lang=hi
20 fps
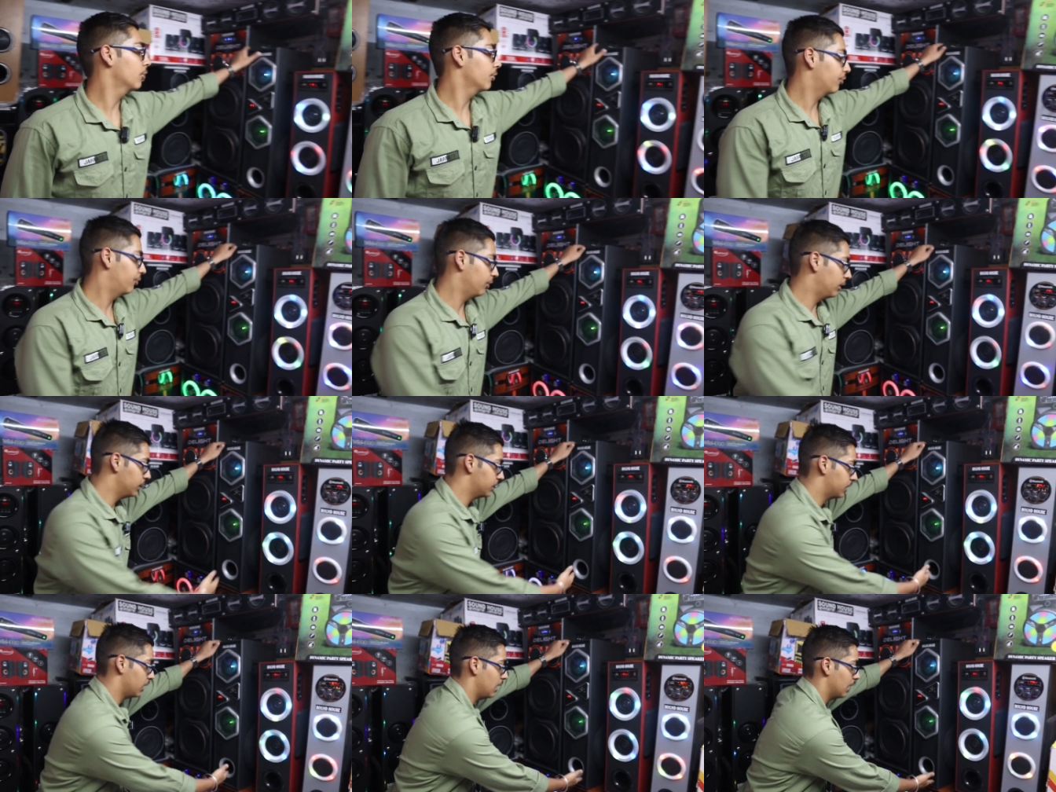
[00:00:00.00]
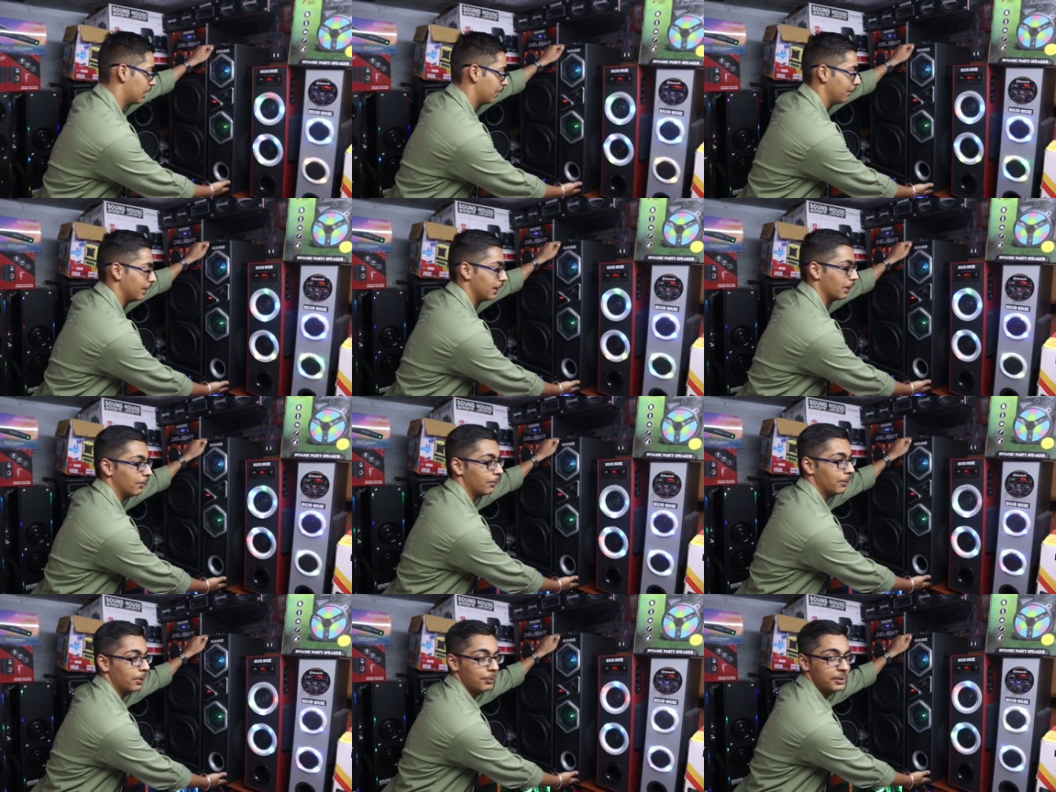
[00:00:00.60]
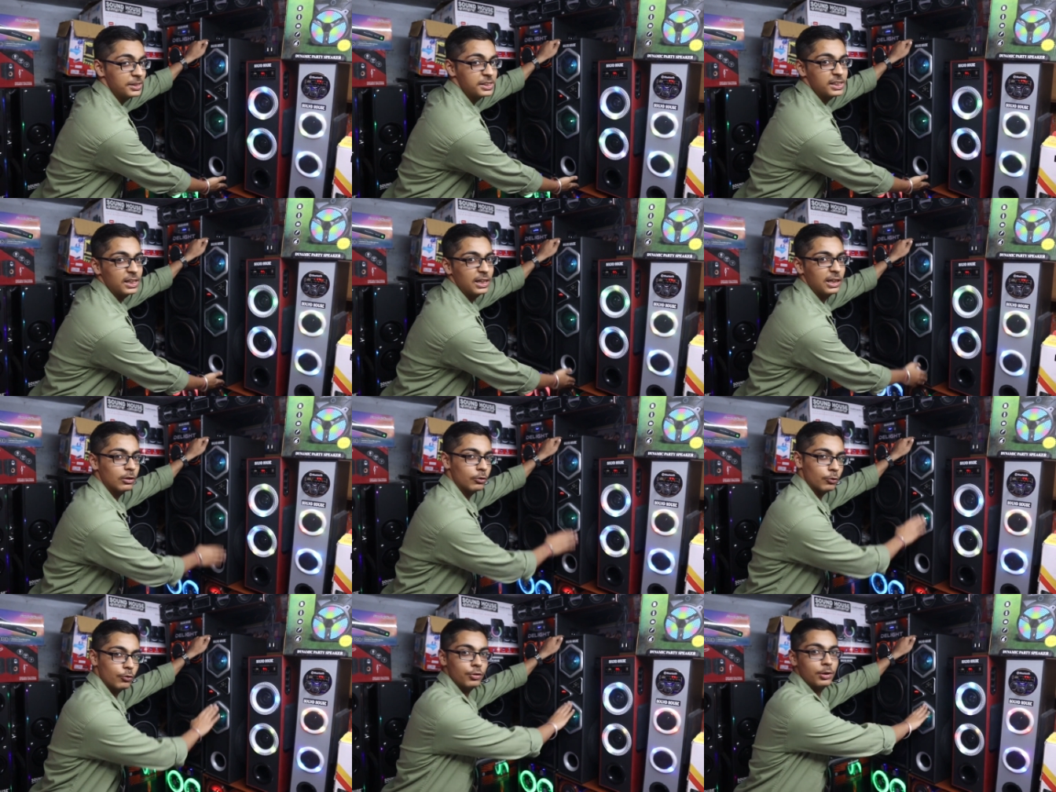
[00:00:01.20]
इसको फिनिश एक ही में लंबे में
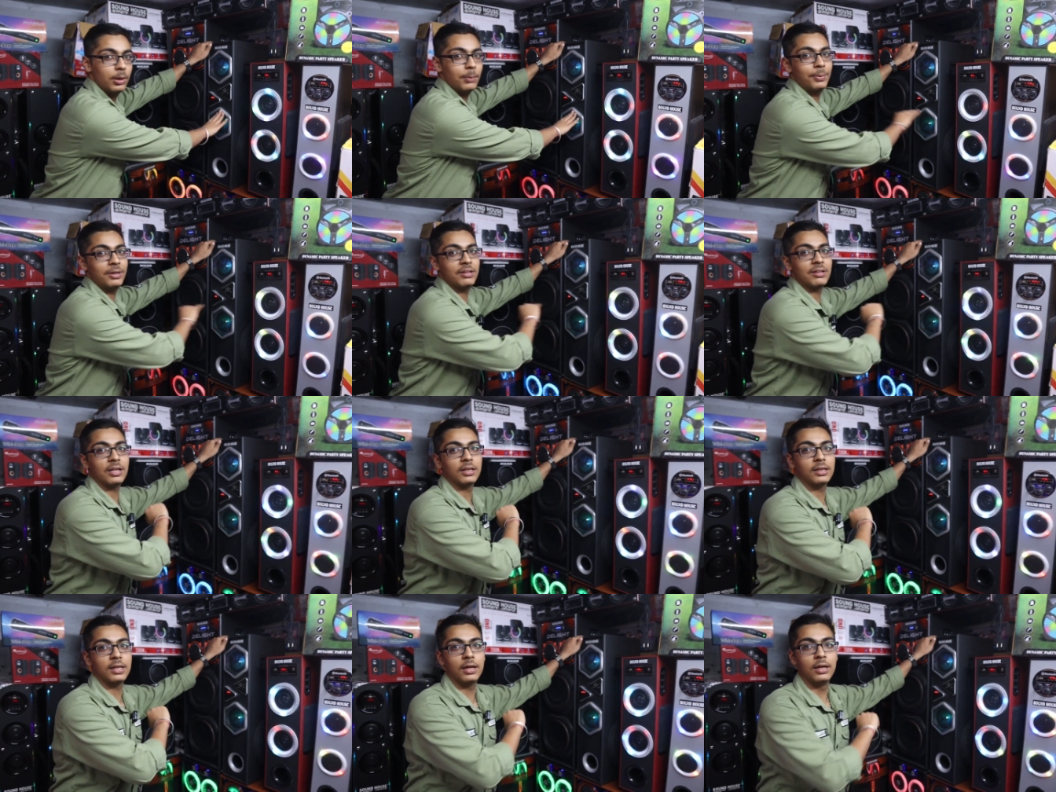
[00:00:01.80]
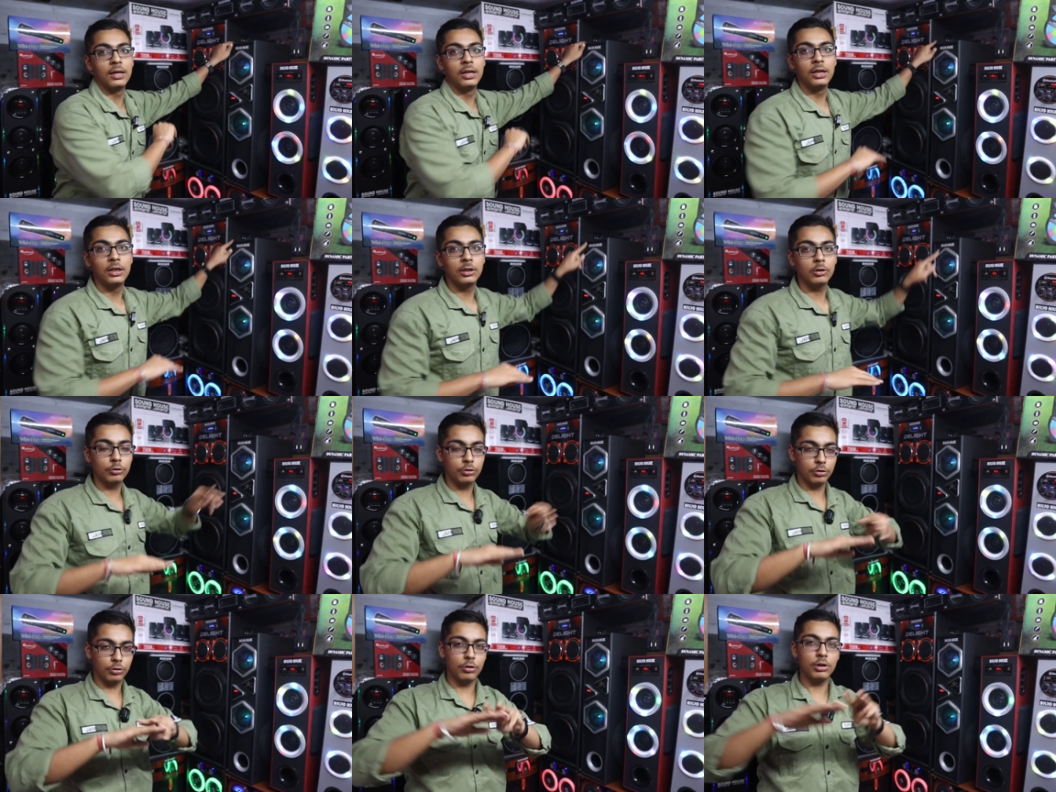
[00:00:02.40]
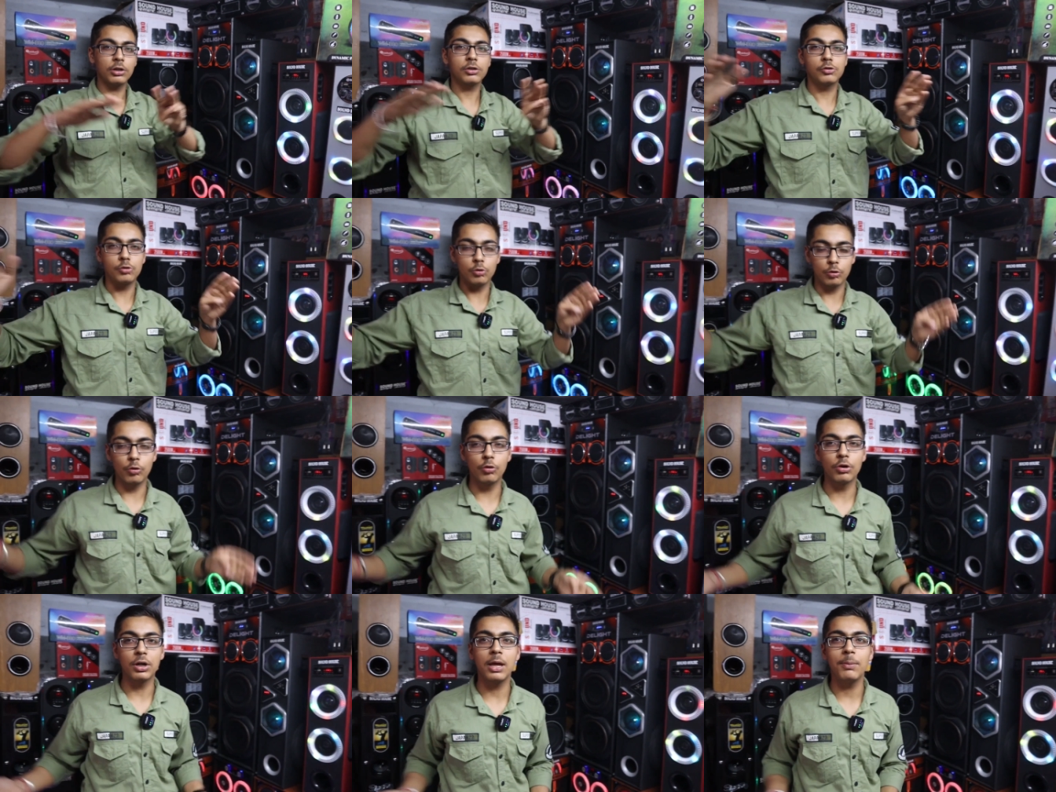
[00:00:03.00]
चाहिए तो ये पीस लेते हैं जी थोड़ा
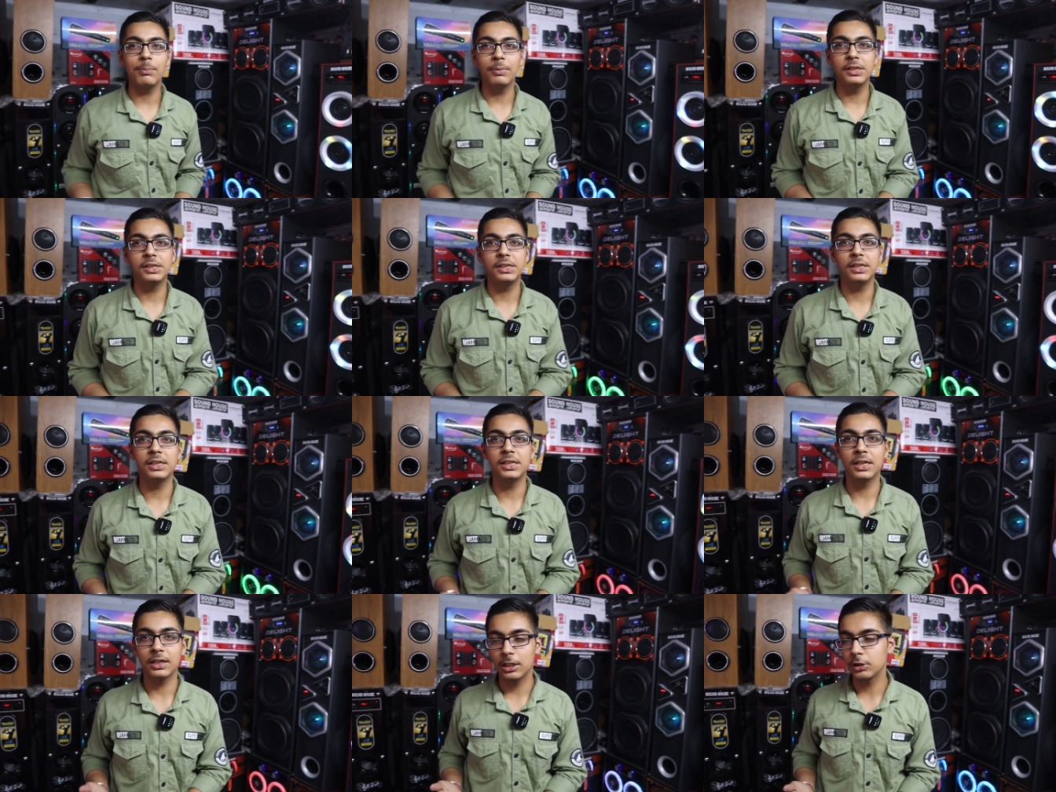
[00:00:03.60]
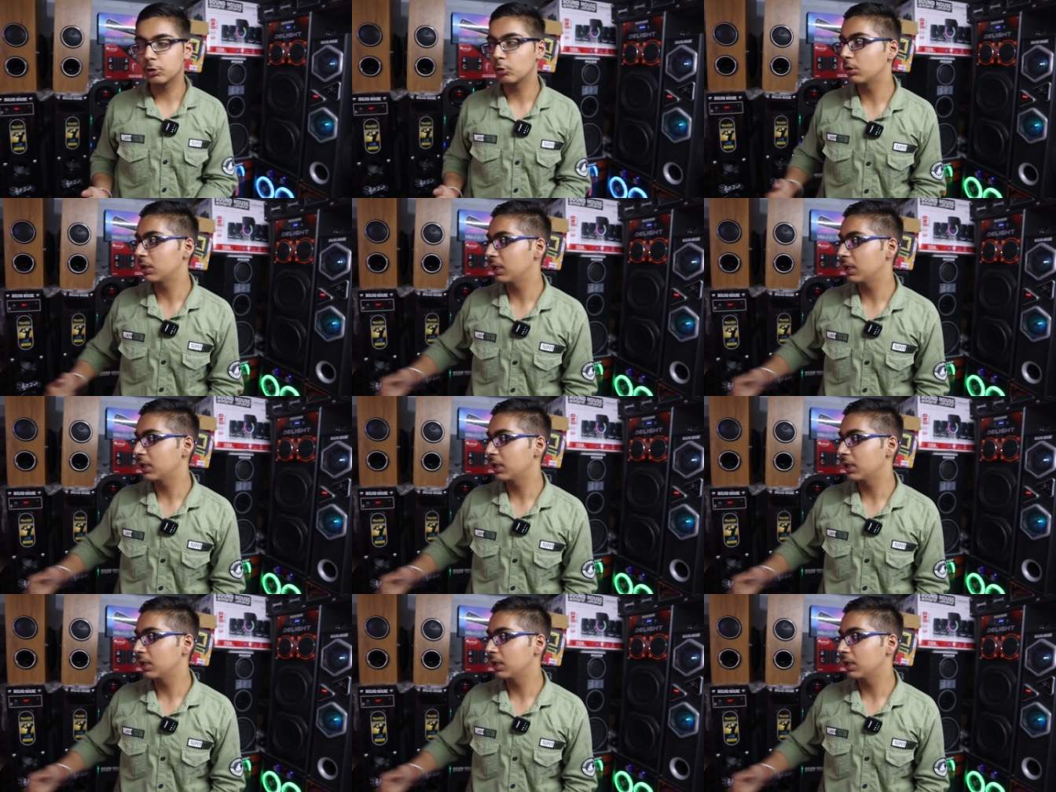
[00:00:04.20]
चोको टाइप में चाहिए जगह